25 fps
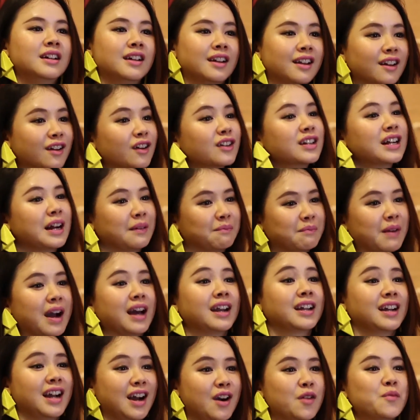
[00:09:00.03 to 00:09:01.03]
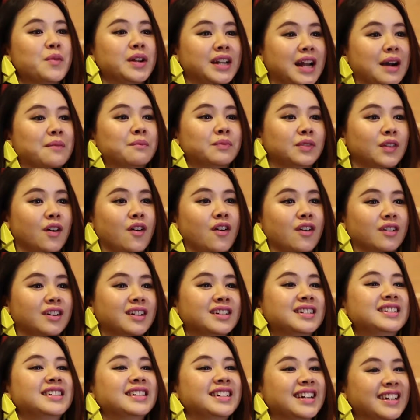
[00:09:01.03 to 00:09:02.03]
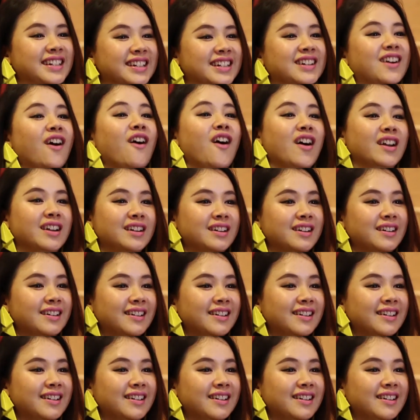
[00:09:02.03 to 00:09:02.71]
แล้วก็กลับมาแล้วก็เอามาทำต่อก็คือเงินก้อน